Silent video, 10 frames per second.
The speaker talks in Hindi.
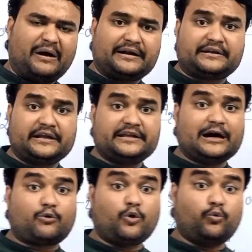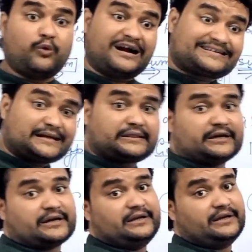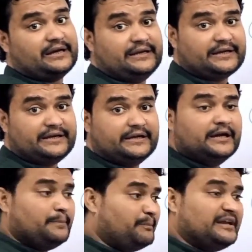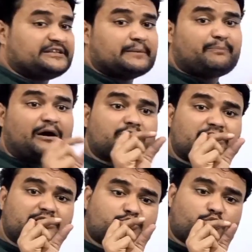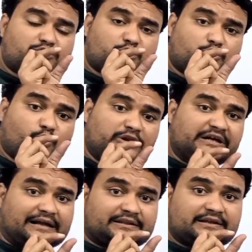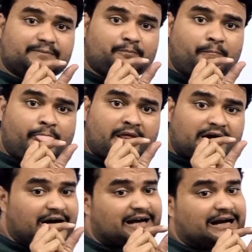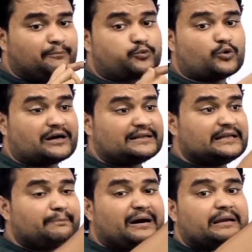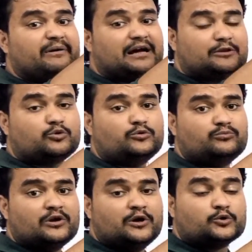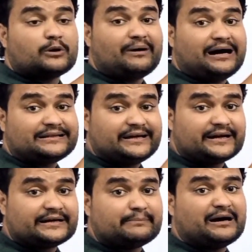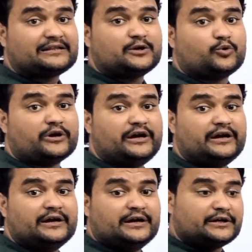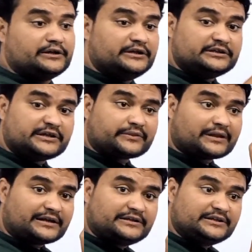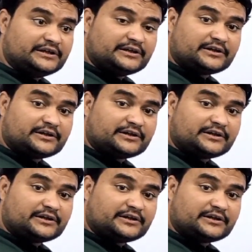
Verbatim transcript: बैक्टीरिया को वाटर से क्लीन करने के लिए ब्लीचिंग पाउडर की छोटी छोटी गोलियां आती हैं अगर आप उसको गंदे पानी में डाल दो तो आप आधे घंटे बाद देखोगे कि नीचे सारी